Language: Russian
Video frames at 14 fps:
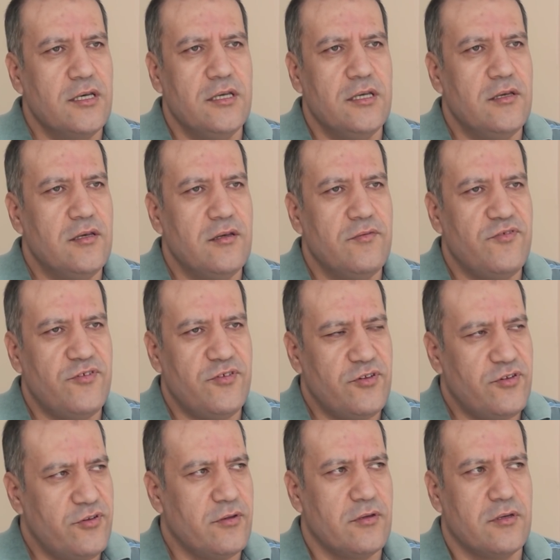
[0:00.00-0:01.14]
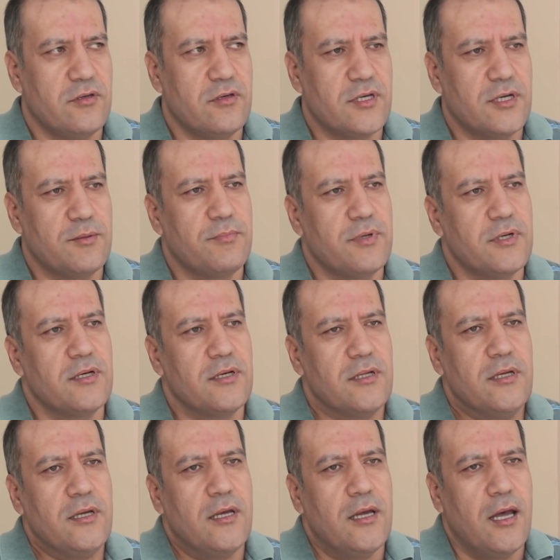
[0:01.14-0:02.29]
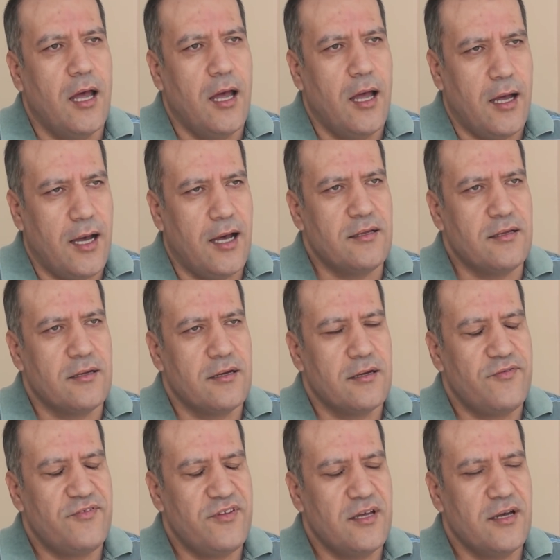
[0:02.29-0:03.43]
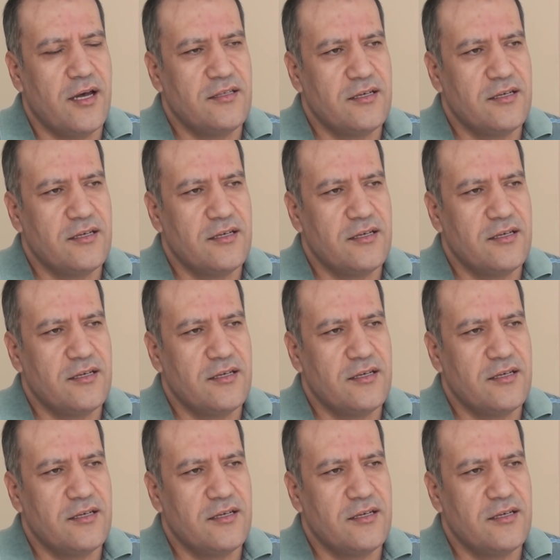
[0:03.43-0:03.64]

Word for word: и все, э, как бы а, все